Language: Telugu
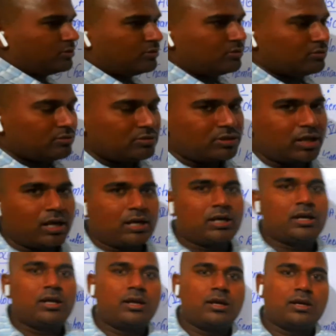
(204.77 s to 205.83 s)
టు
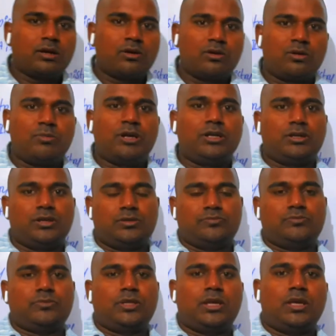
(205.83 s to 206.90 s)
తెలంగాణ గవర్నమెంట్
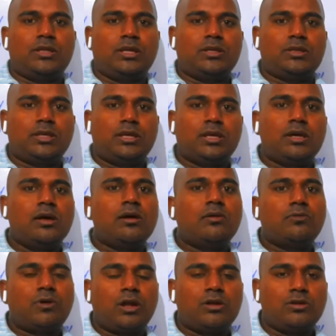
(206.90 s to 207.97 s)
ఏదైతే
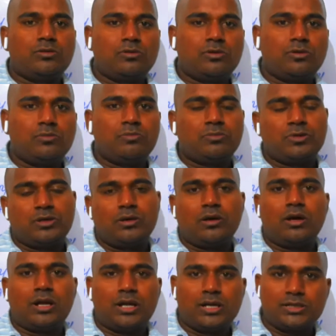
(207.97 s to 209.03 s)
వాళ్ళు
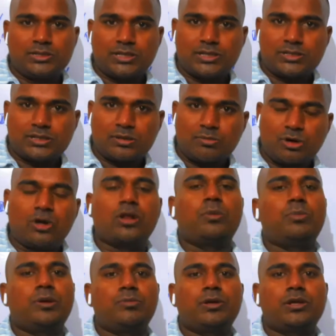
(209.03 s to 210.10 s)
రిలీజ్ uh, చేసిన మోడల్
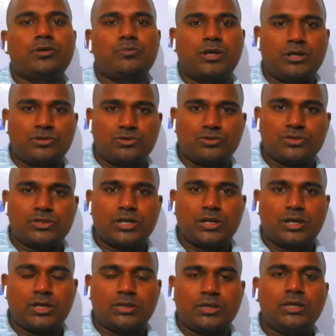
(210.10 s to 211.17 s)
పేపర్ను మనం
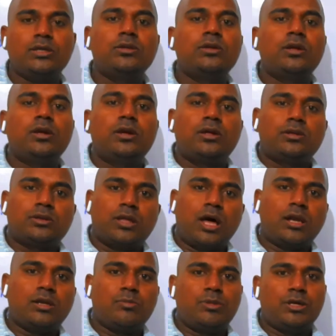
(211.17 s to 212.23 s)
చూసినట్టయితే
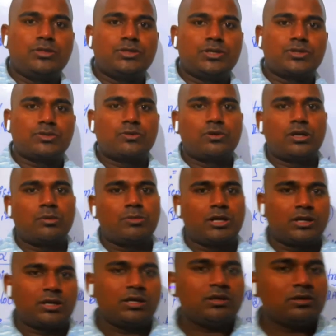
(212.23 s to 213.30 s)
దాన్ని బేస్ చేసుకుంటే
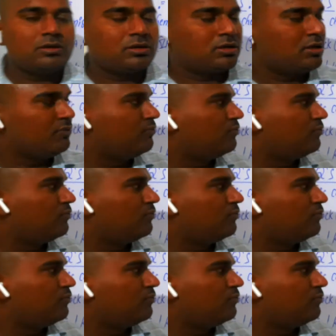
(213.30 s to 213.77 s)
మనకి ఈ